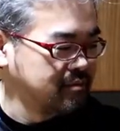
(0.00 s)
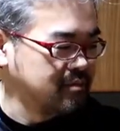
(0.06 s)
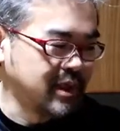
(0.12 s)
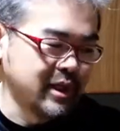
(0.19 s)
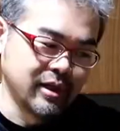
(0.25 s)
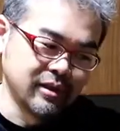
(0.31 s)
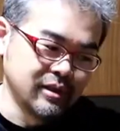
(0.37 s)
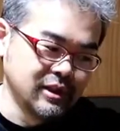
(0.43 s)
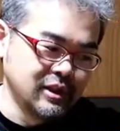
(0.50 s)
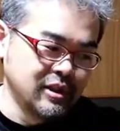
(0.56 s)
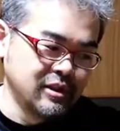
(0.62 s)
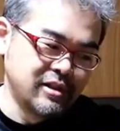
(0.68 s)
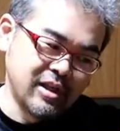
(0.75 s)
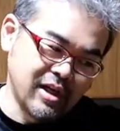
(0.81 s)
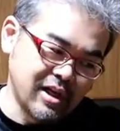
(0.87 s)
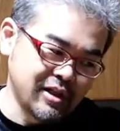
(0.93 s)
まあ、
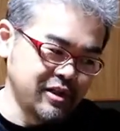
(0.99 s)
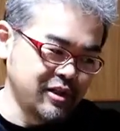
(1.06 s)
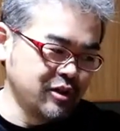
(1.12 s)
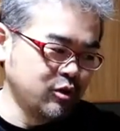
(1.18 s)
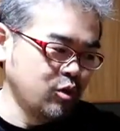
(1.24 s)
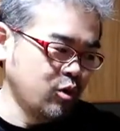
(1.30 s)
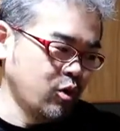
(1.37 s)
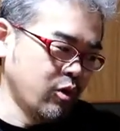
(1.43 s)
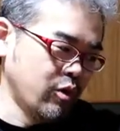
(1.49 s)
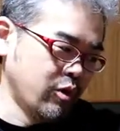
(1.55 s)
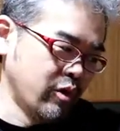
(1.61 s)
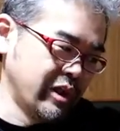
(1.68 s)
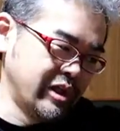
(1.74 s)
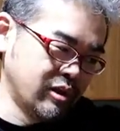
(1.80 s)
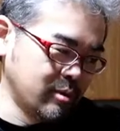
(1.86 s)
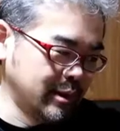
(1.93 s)
正確に言うと
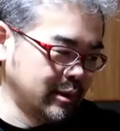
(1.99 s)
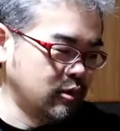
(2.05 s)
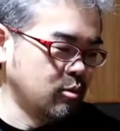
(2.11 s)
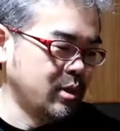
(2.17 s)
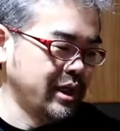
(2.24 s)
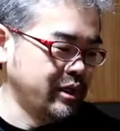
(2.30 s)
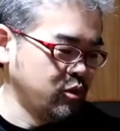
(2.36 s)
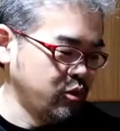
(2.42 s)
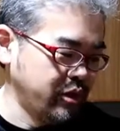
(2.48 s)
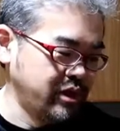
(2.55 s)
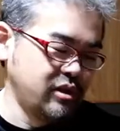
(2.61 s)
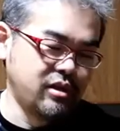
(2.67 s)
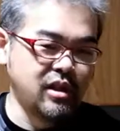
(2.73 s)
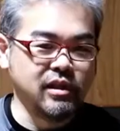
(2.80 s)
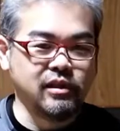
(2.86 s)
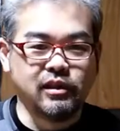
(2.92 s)
こうひとまとまりの
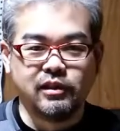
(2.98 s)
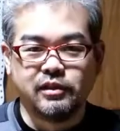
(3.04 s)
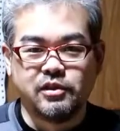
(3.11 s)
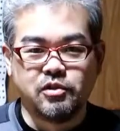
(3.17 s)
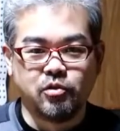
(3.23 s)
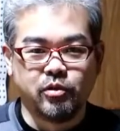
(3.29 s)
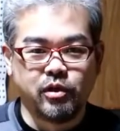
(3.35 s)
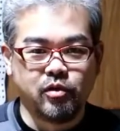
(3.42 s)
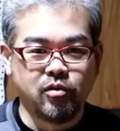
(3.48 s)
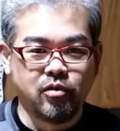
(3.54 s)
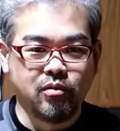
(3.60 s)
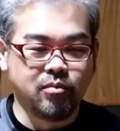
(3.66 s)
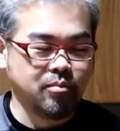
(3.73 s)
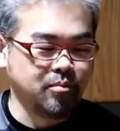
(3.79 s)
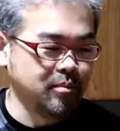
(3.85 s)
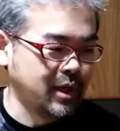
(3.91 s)
1点なんでしょうけど、
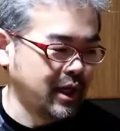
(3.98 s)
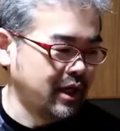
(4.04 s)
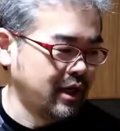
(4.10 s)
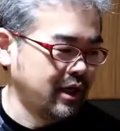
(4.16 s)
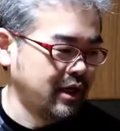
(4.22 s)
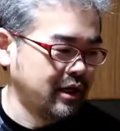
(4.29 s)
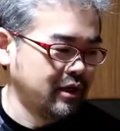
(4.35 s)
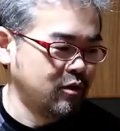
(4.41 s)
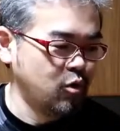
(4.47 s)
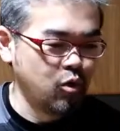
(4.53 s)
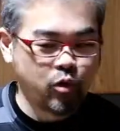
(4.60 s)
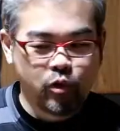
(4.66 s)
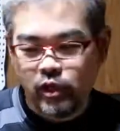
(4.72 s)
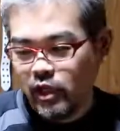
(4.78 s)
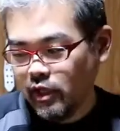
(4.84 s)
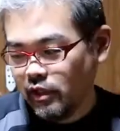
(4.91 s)
まあ、
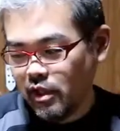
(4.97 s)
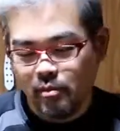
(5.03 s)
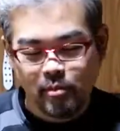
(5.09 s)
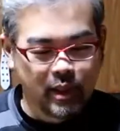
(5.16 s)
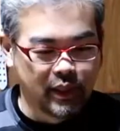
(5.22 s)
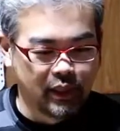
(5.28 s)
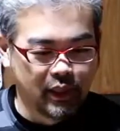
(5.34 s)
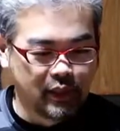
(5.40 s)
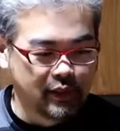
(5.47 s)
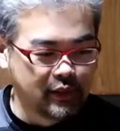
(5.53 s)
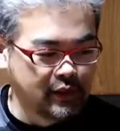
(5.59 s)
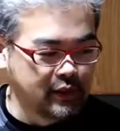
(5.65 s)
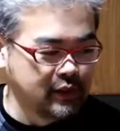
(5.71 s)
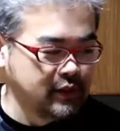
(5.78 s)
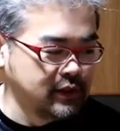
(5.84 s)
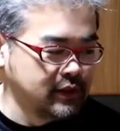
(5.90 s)
合計で、まあ、
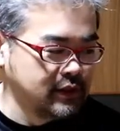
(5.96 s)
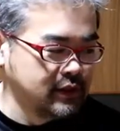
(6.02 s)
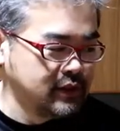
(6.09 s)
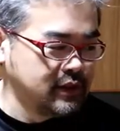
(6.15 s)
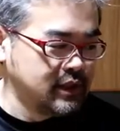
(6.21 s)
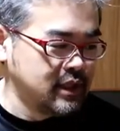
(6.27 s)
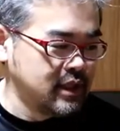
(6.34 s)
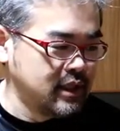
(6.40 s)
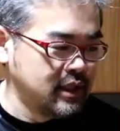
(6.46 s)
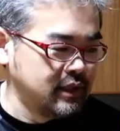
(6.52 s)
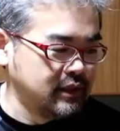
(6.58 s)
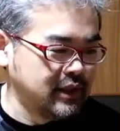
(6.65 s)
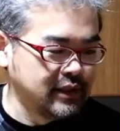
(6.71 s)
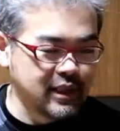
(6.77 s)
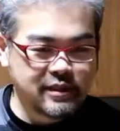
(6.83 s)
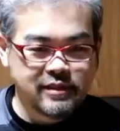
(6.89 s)

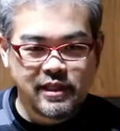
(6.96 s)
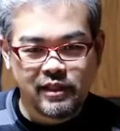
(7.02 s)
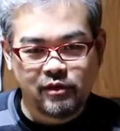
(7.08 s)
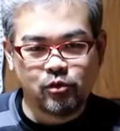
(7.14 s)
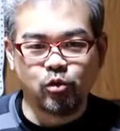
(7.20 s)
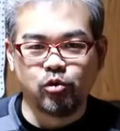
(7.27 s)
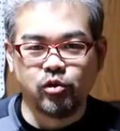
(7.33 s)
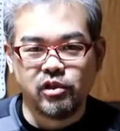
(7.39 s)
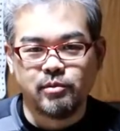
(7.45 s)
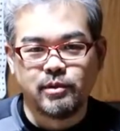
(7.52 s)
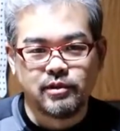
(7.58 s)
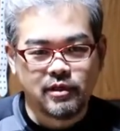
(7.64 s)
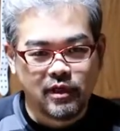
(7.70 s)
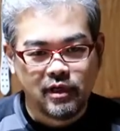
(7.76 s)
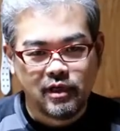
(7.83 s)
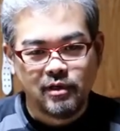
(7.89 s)
7セットといいま
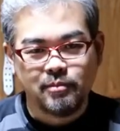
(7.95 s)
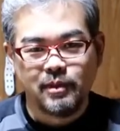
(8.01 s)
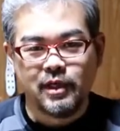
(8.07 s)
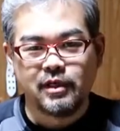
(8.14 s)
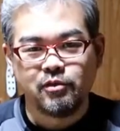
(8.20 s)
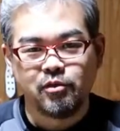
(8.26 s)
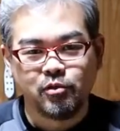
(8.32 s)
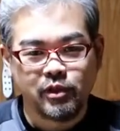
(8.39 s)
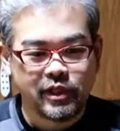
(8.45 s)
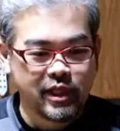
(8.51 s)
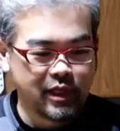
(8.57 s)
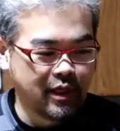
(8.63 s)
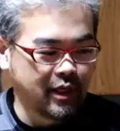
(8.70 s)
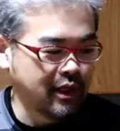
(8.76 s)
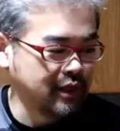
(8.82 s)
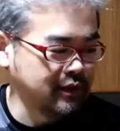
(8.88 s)
すか、まあ、そんだ
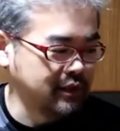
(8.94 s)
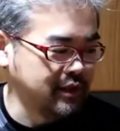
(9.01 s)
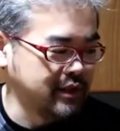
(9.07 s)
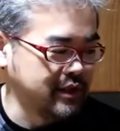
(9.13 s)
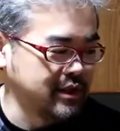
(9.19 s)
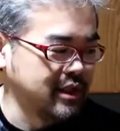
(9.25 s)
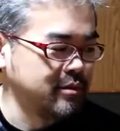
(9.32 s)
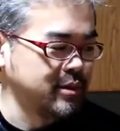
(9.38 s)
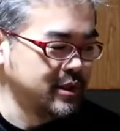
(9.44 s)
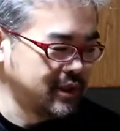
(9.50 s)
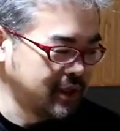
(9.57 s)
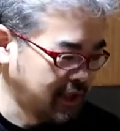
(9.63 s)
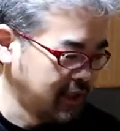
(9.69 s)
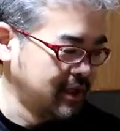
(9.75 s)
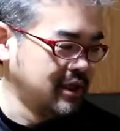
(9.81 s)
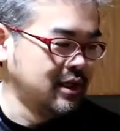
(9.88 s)
け買ってきちゃいまし
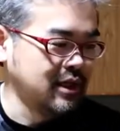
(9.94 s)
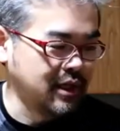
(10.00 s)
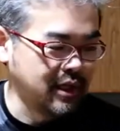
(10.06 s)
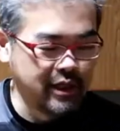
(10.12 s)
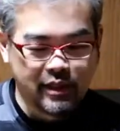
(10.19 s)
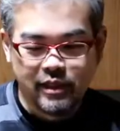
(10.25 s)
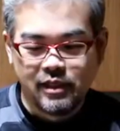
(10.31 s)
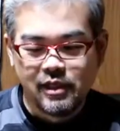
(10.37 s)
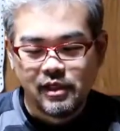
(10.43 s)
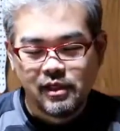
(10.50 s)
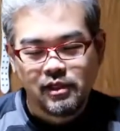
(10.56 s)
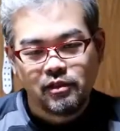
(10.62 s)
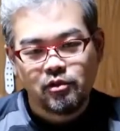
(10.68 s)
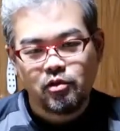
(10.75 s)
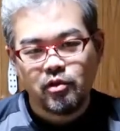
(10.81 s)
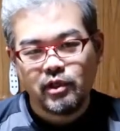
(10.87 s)
た。はい、
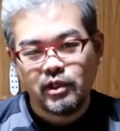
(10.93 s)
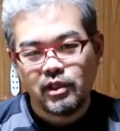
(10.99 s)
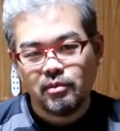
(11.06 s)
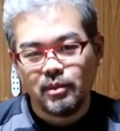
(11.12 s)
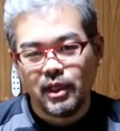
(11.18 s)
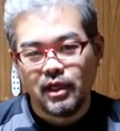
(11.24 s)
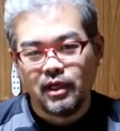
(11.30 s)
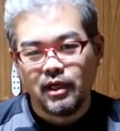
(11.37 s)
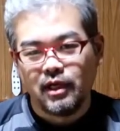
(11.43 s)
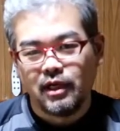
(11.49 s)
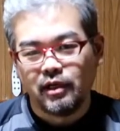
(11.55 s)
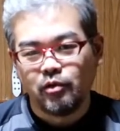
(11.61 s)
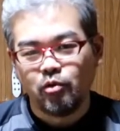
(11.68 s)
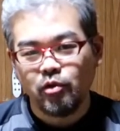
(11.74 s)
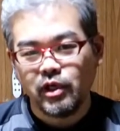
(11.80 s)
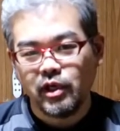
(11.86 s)
というわけで、まあ、
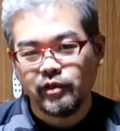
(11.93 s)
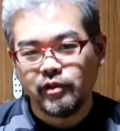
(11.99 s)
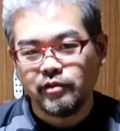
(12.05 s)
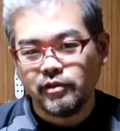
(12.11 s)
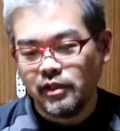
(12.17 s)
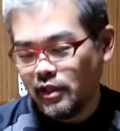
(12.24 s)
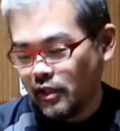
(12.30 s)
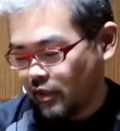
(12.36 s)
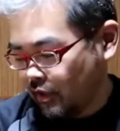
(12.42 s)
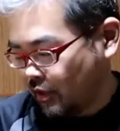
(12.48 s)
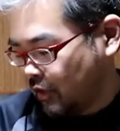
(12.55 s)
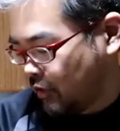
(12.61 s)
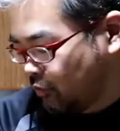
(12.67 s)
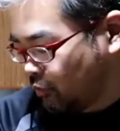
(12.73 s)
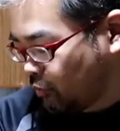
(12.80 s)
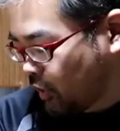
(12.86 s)
今回はですね、
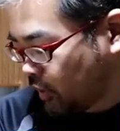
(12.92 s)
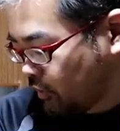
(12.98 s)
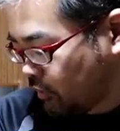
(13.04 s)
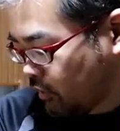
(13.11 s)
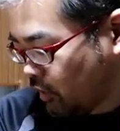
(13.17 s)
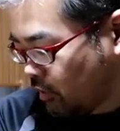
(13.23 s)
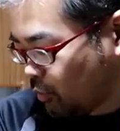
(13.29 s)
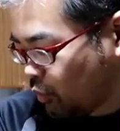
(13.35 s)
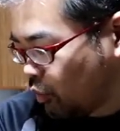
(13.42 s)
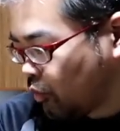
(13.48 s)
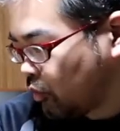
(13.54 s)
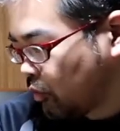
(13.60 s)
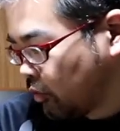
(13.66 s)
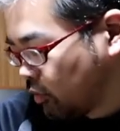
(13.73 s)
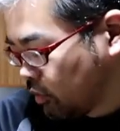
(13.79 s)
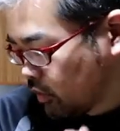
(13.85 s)
えー、その買ったも
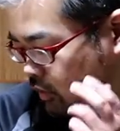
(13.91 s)
のを